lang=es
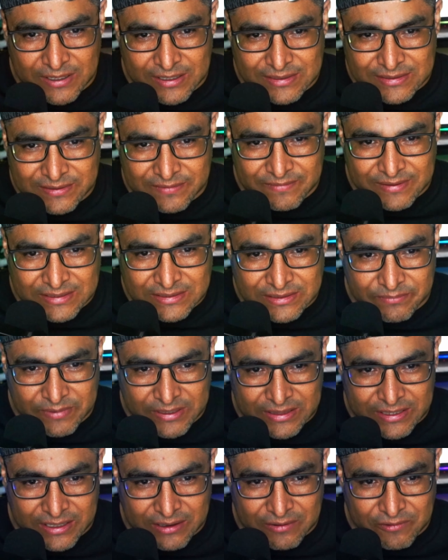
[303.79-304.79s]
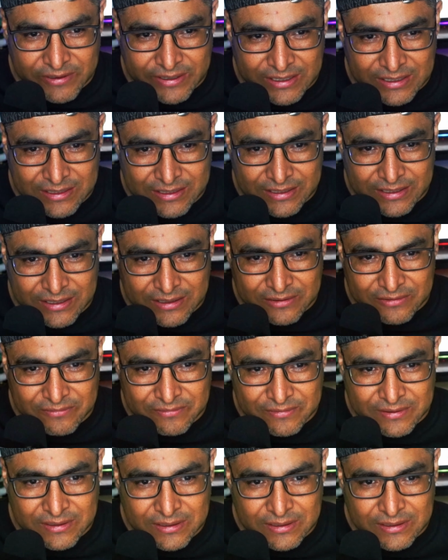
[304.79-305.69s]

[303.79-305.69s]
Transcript: que se vea simétrico y alineado.